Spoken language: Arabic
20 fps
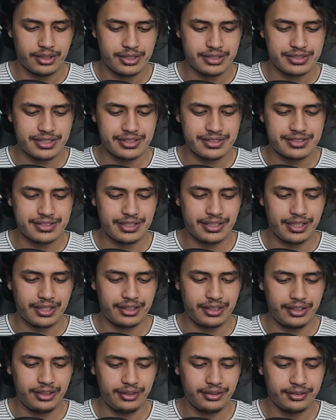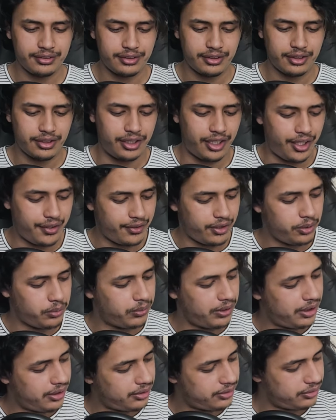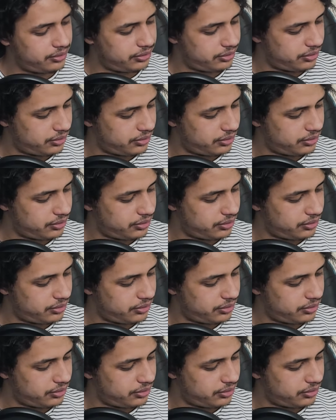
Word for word: سنسيرلي هذا هو